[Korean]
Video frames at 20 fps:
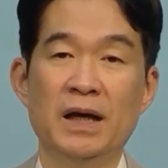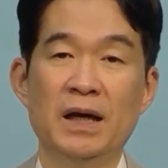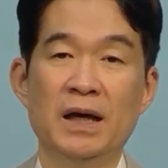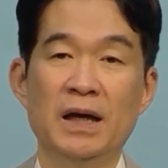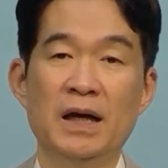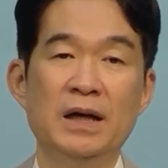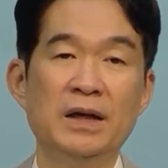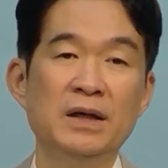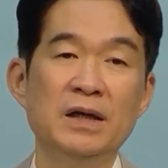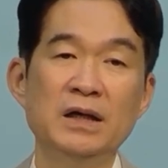
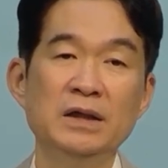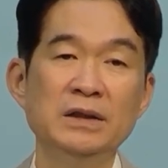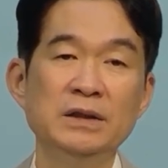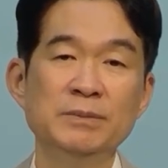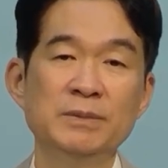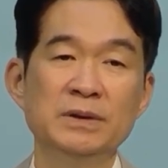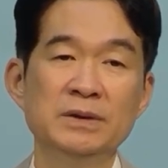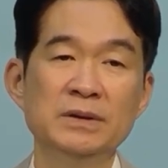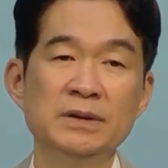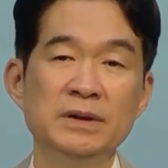
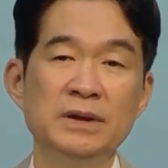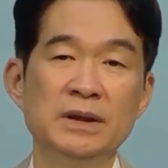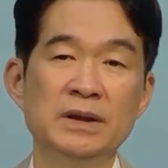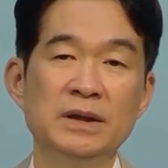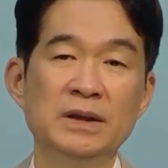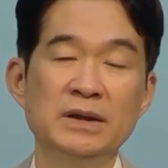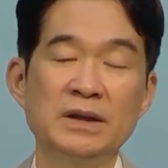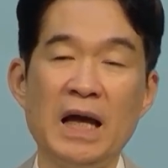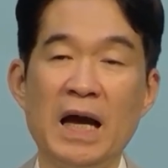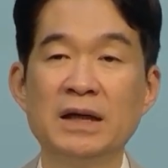하나님은
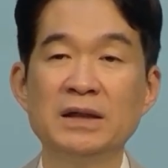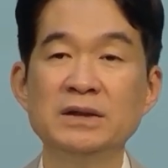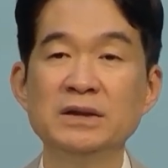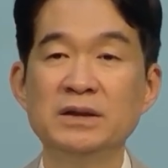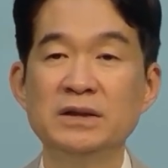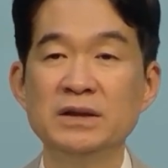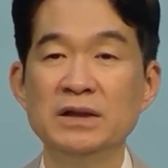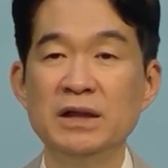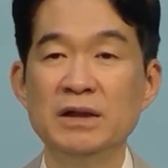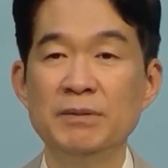
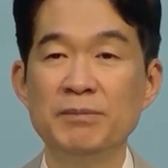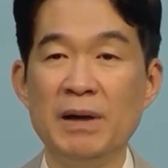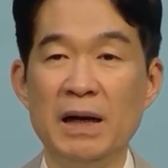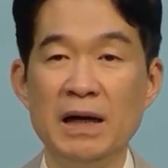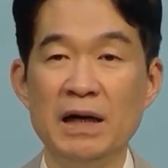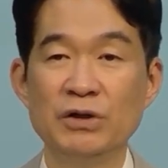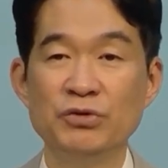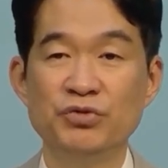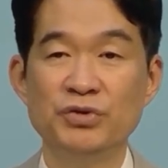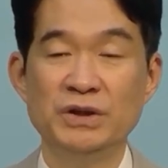당신이
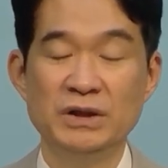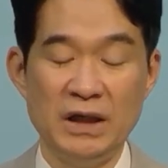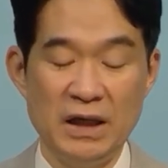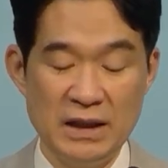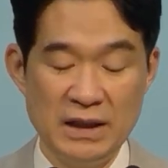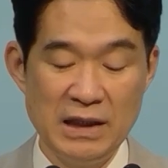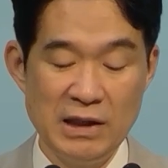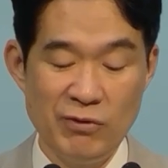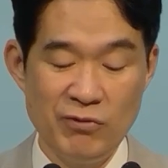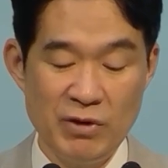
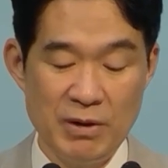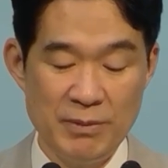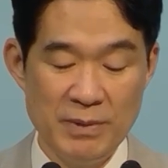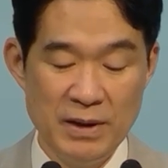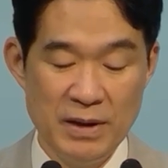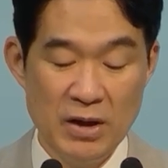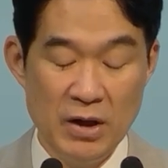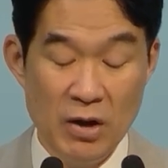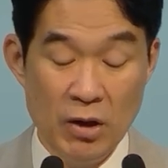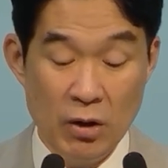막아주시겠다고 합니다.
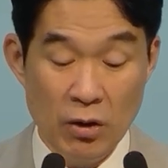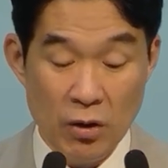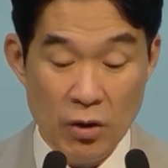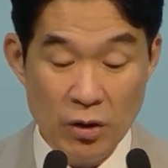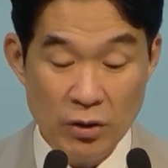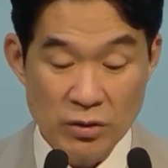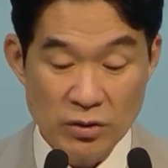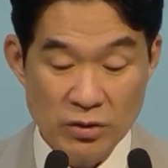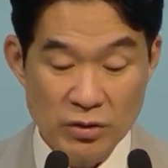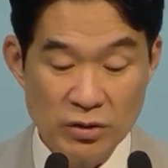
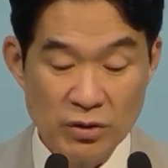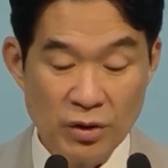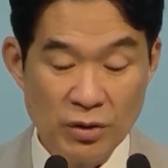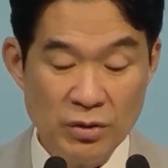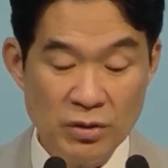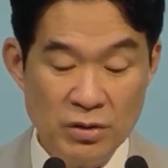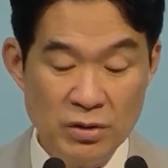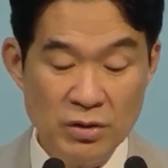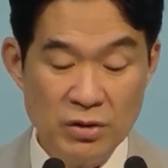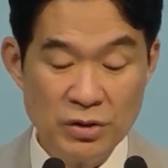
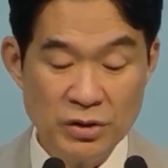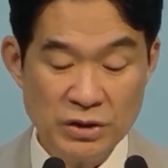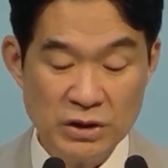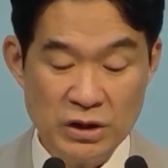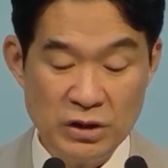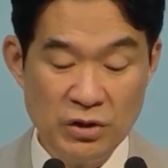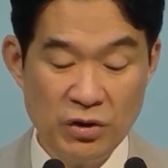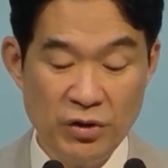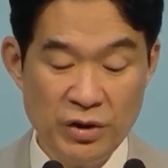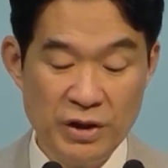어떤
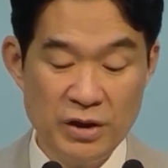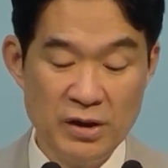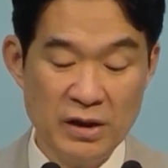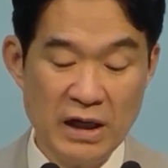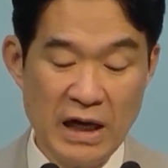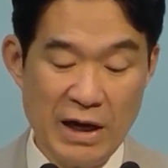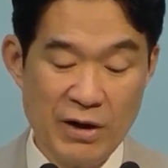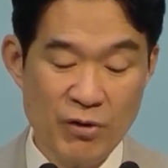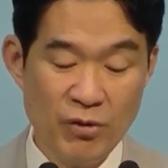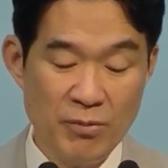것이 너희를
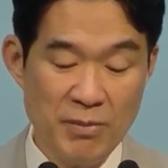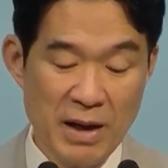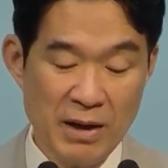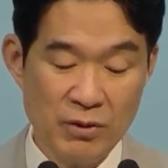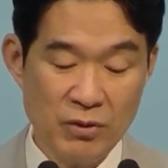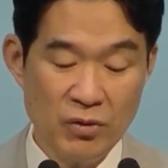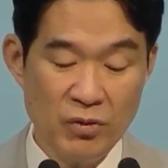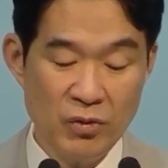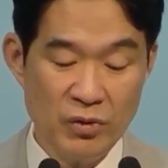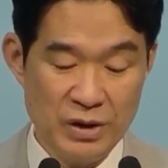
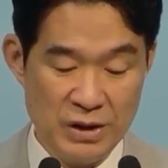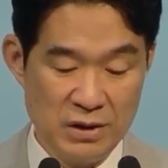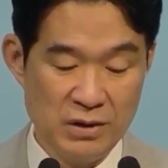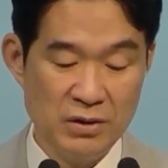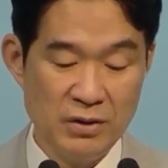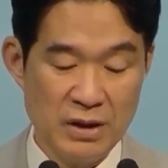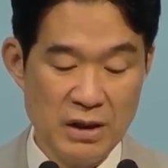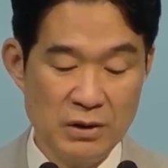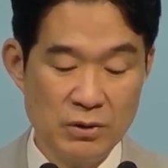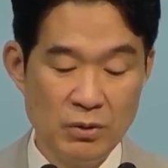가로막고
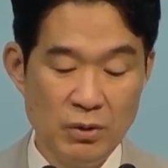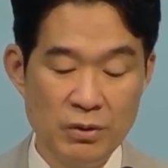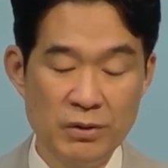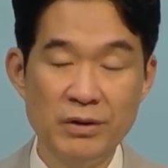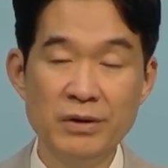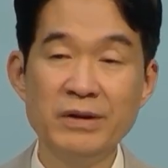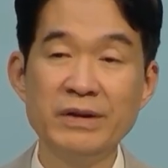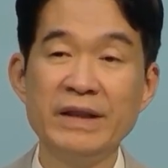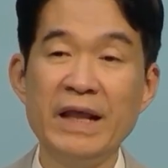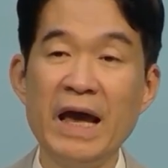있더라도
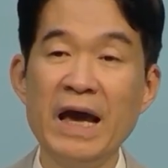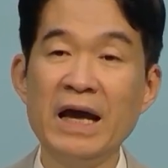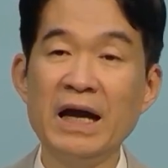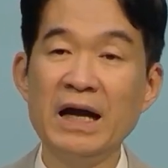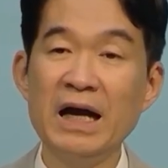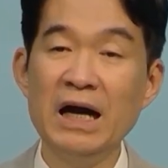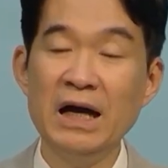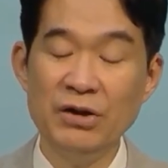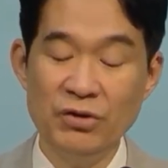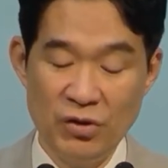
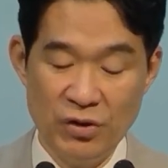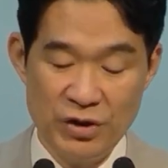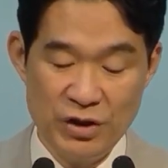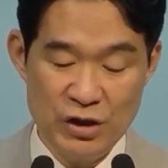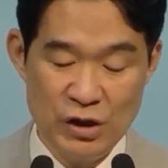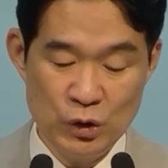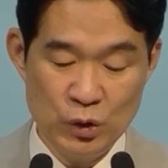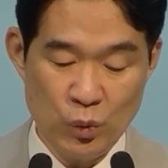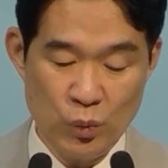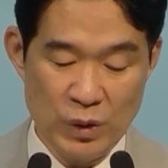내가
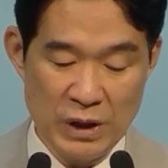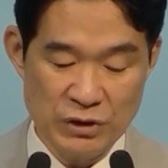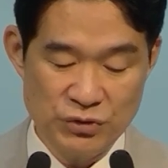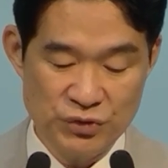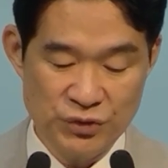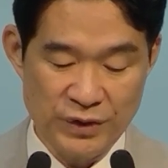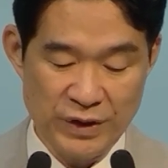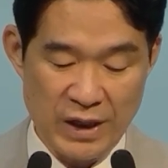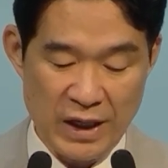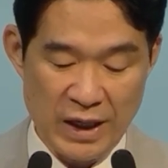너희를
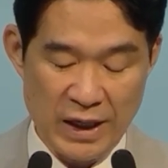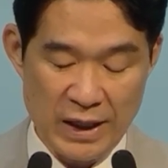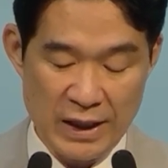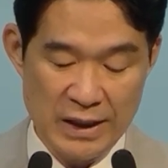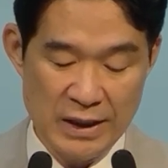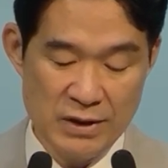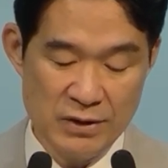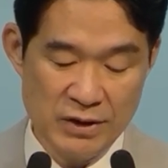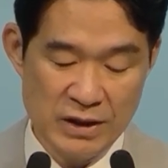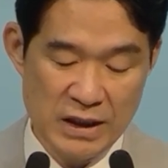도와줄게.
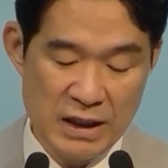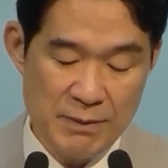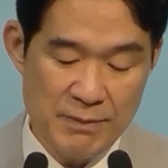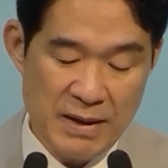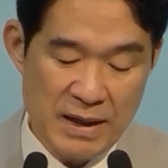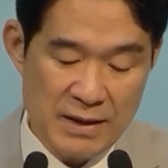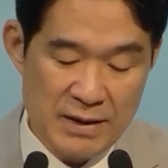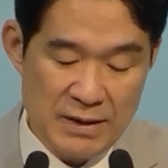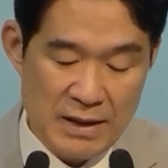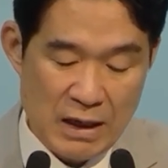이렇게
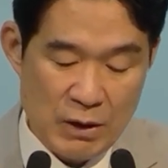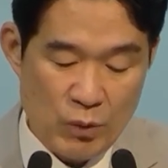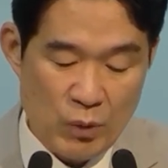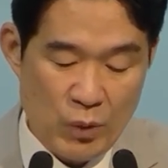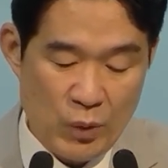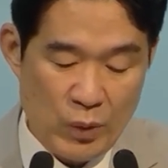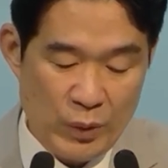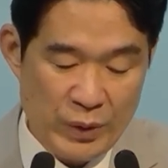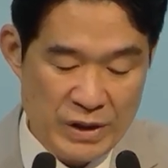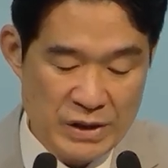말을
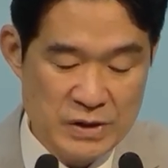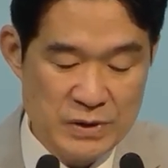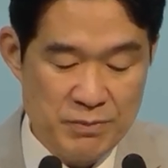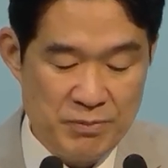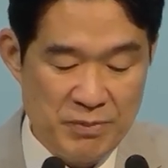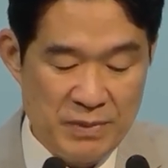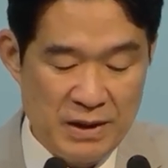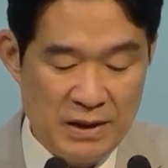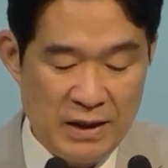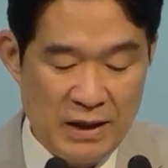하고
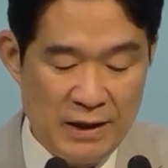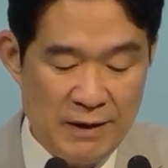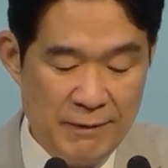있습니다.